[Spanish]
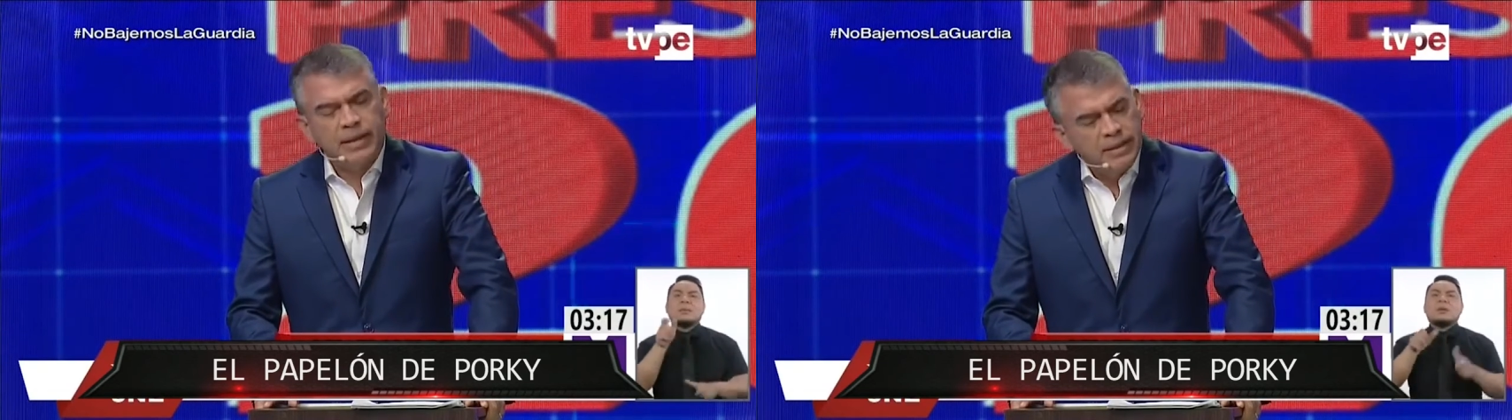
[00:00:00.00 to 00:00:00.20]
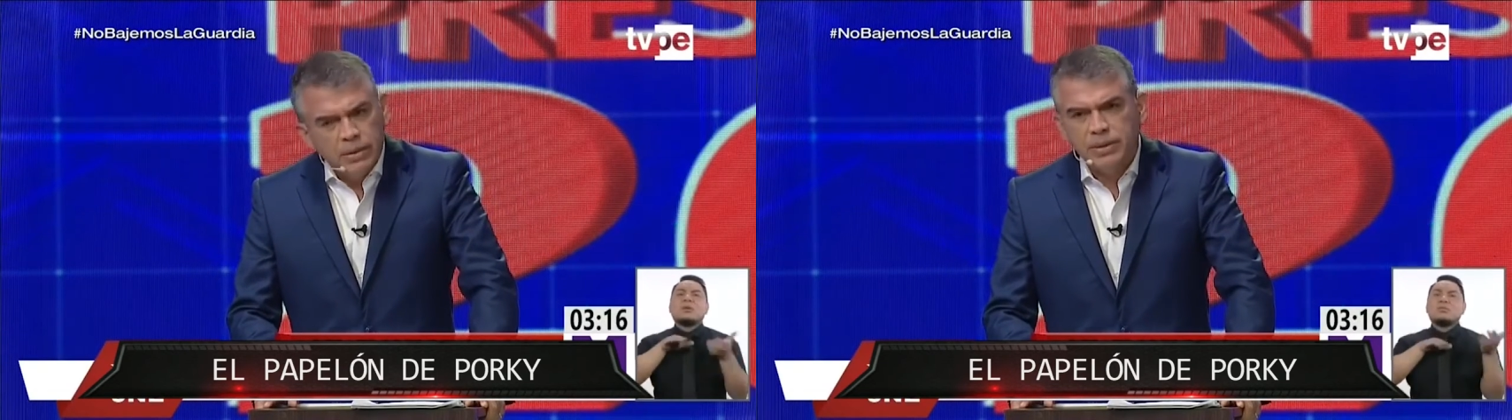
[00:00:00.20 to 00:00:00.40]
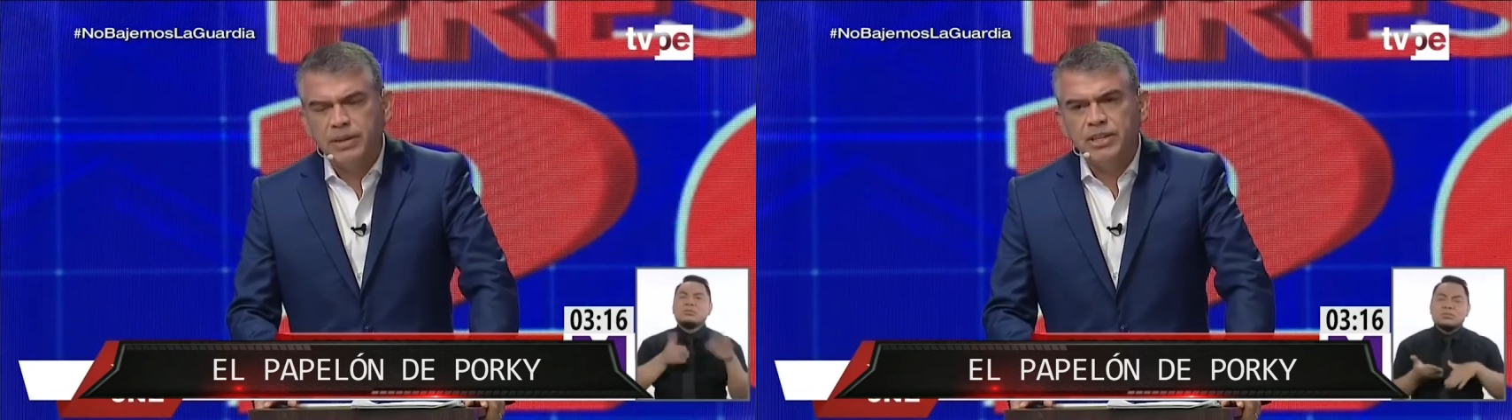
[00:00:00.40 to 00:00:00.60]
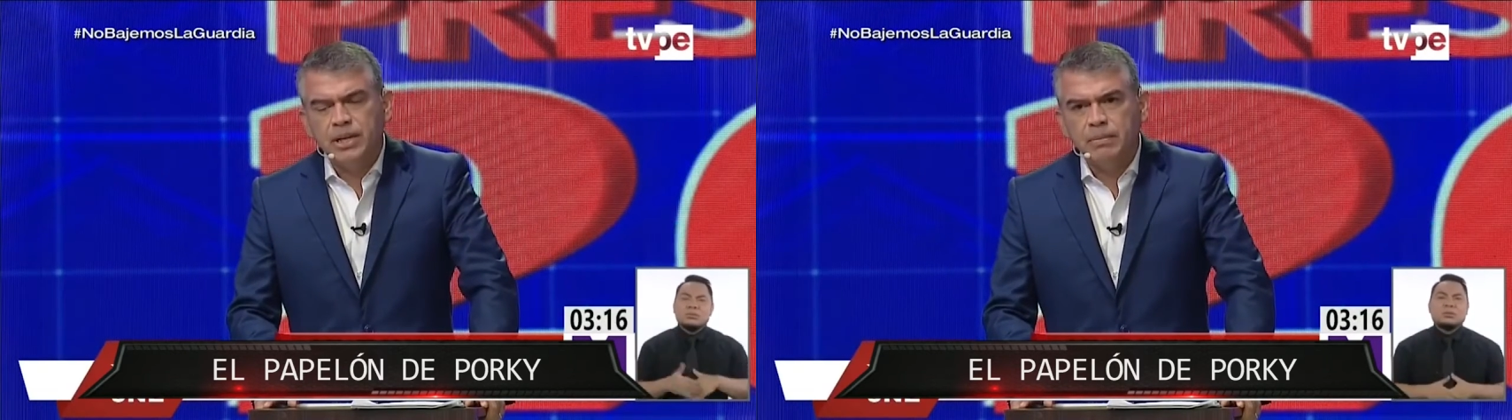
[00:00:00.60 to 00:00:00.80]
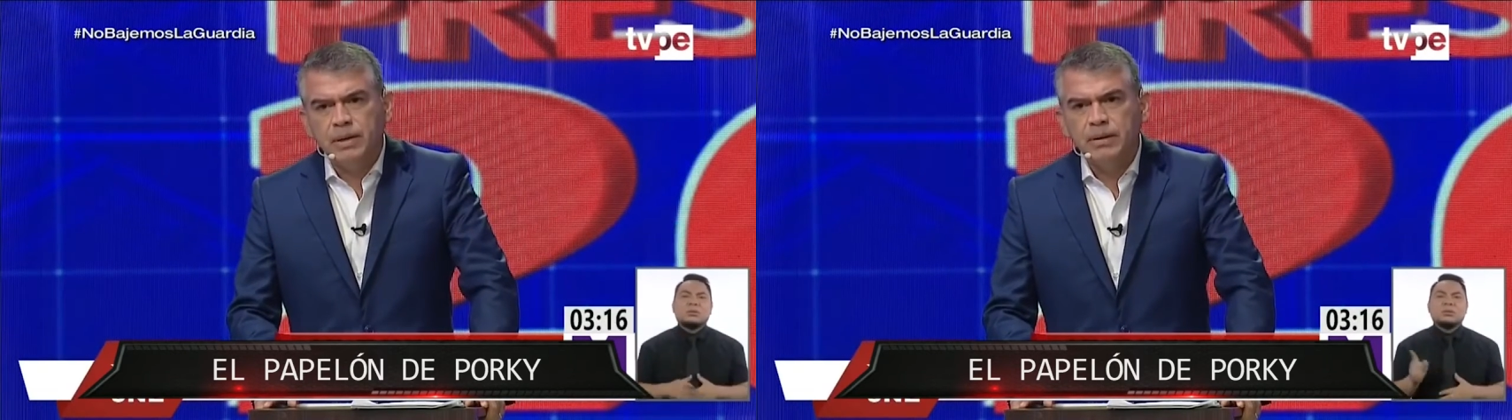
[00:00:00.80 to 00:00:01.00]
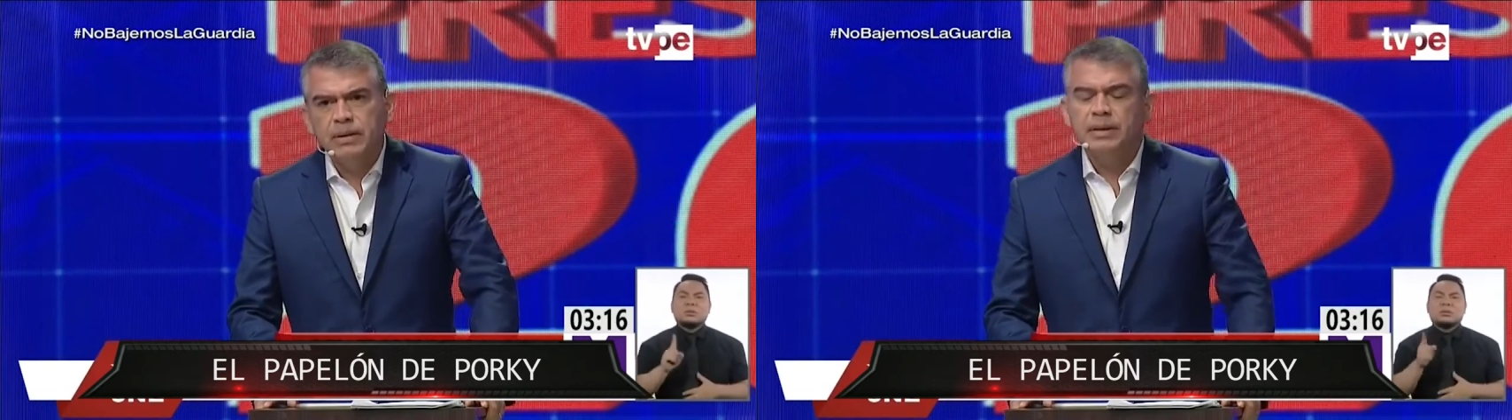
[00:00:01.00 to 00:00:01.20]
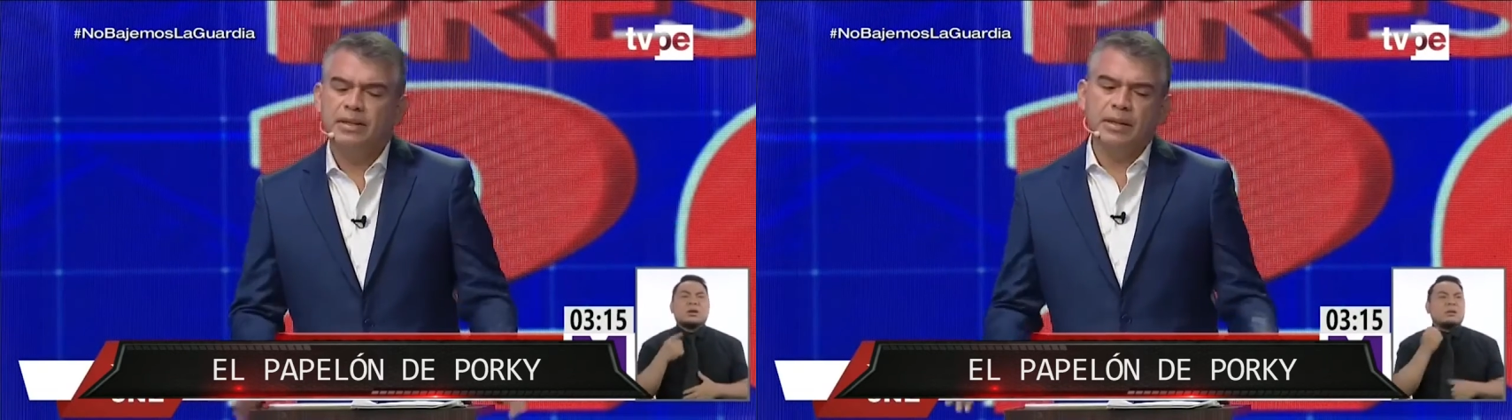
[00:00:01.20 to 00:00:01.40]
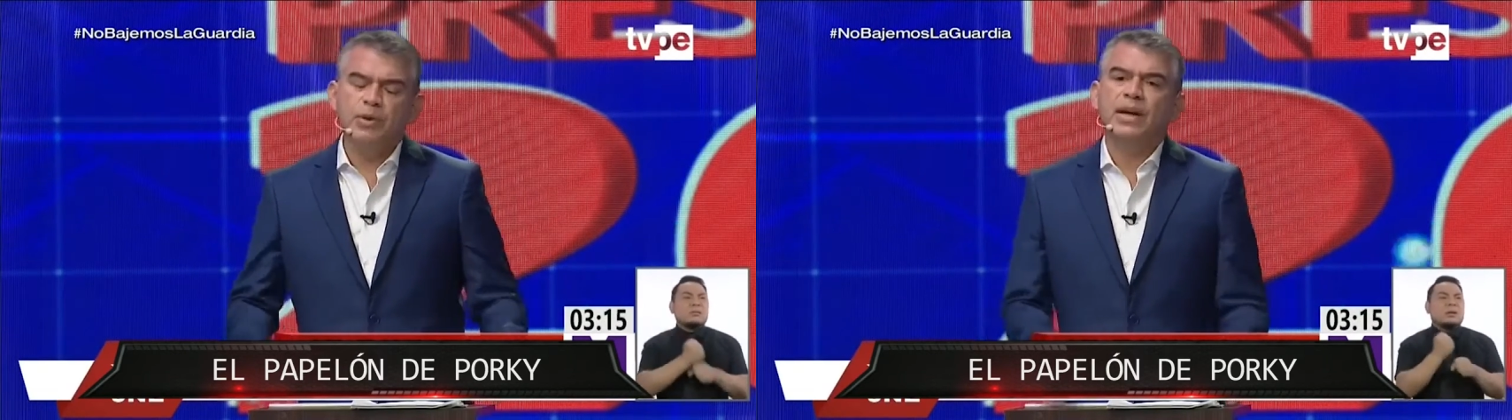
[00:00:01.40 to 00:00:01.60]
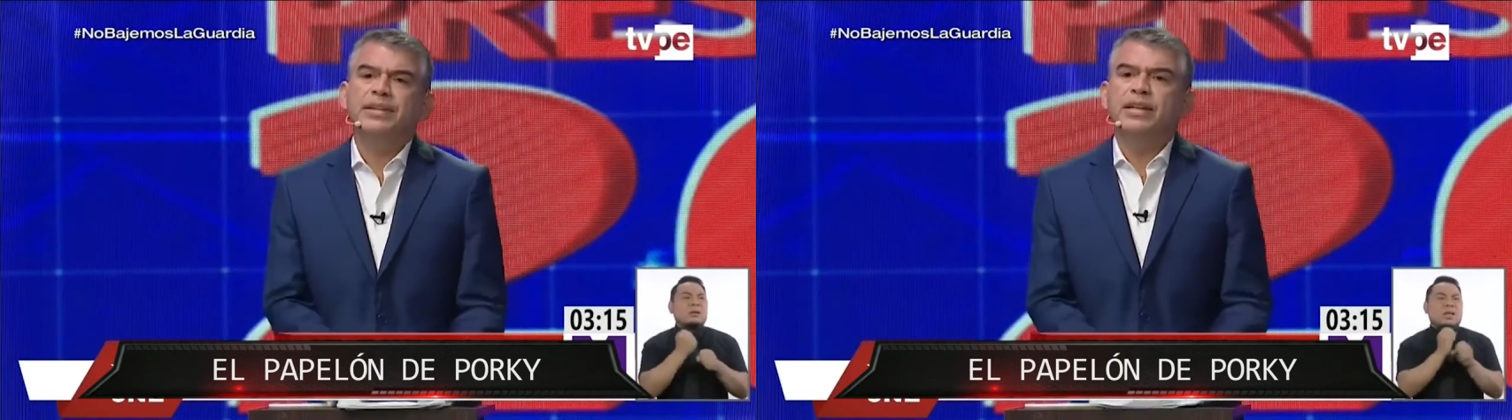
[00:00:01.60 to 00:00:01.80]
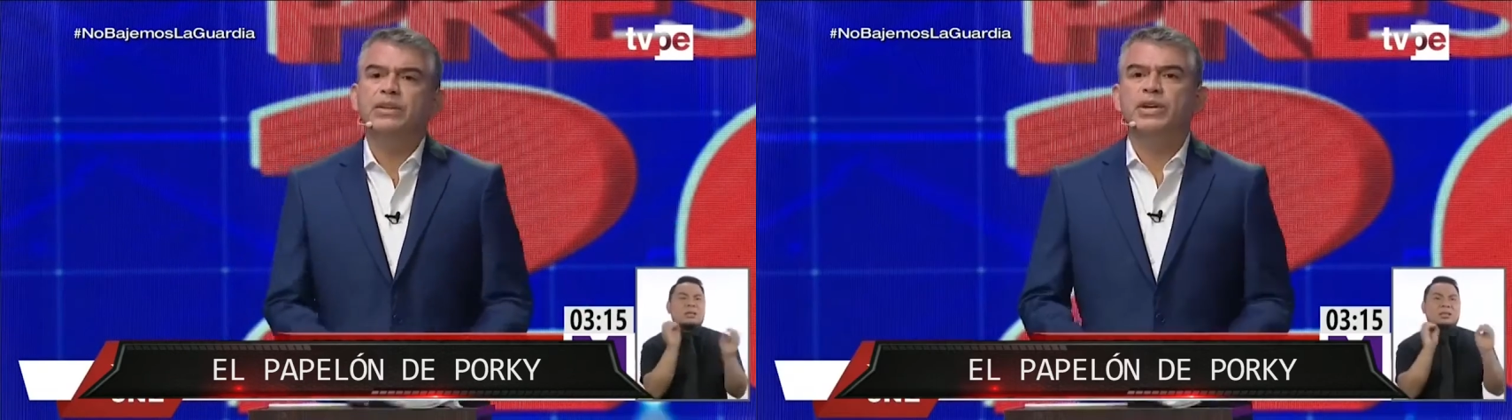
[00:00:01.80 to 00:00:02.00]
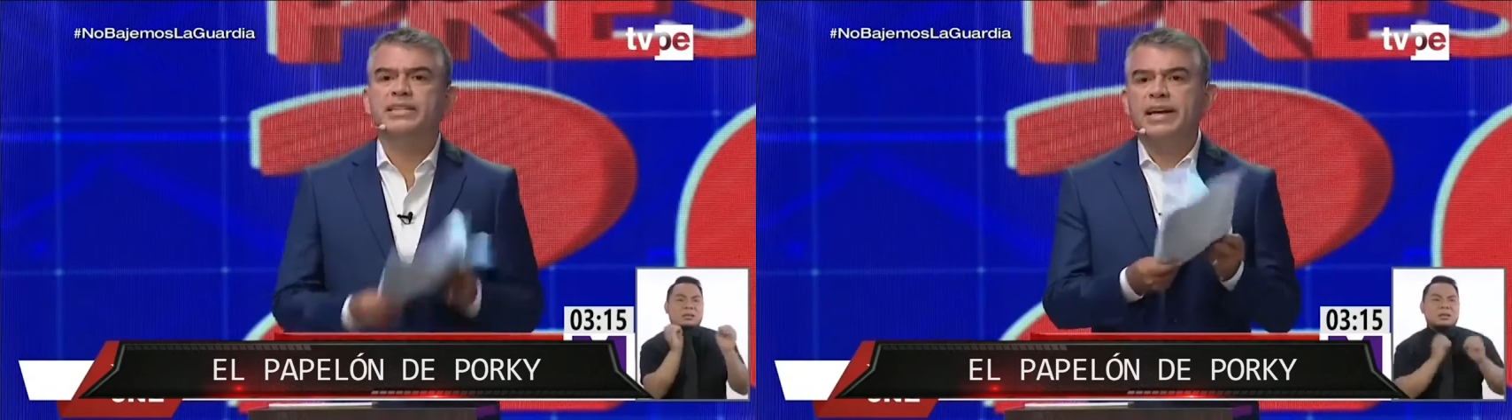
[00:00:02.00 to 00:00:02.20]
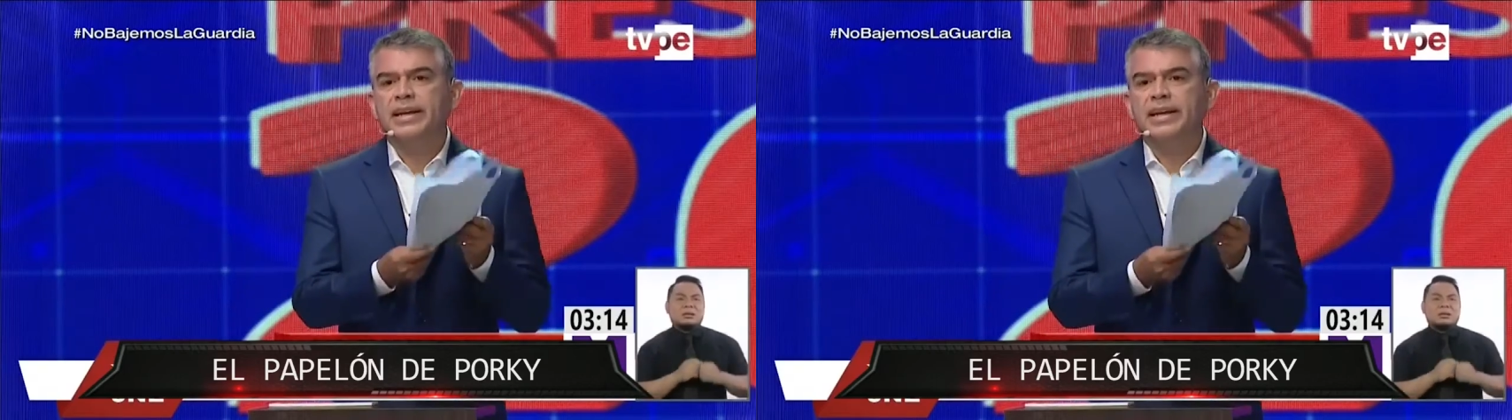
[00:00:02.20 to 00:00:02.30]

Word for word: la gente no tiene chamba y tenemos candidatos